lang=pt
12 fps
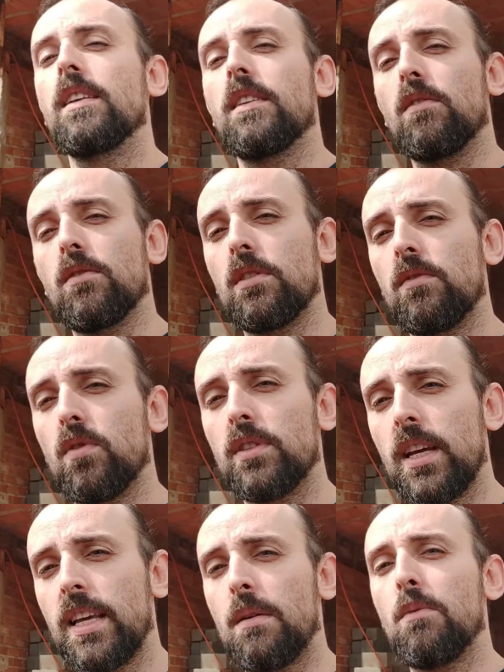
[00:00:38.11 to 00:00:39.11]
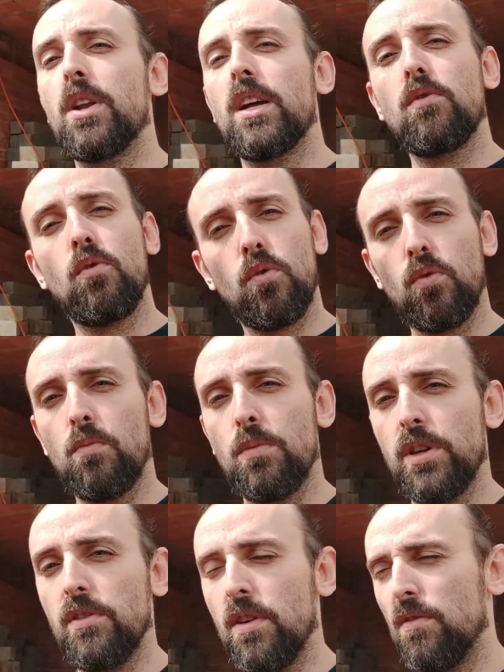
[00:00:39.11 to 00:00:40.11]
Então, se você quer morar em um
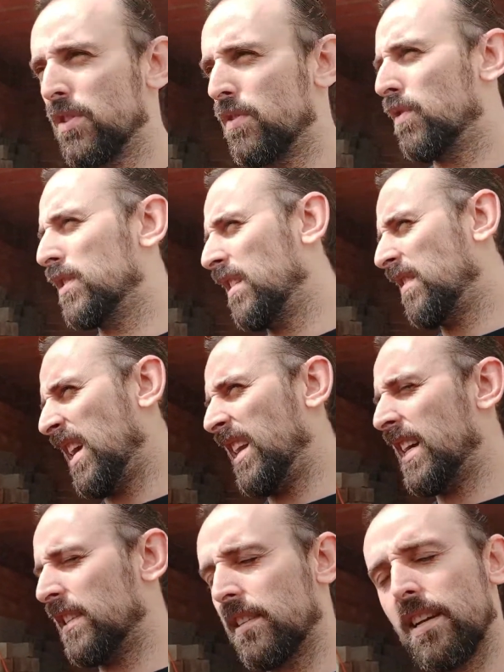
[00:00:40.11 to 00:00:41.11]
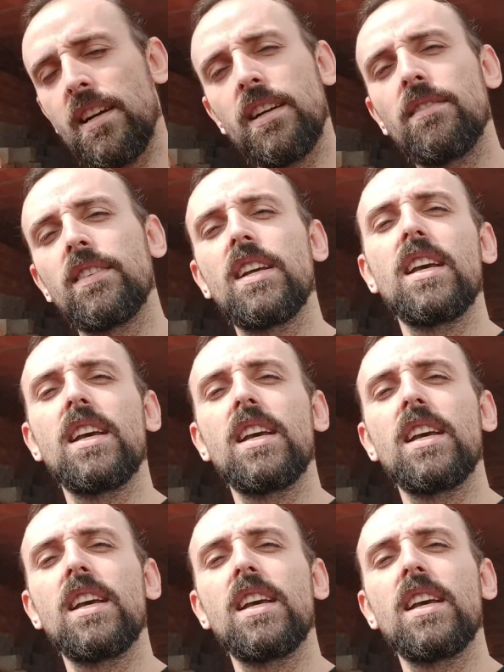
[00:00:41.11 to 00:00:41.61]
condomínio onde você tem lazer,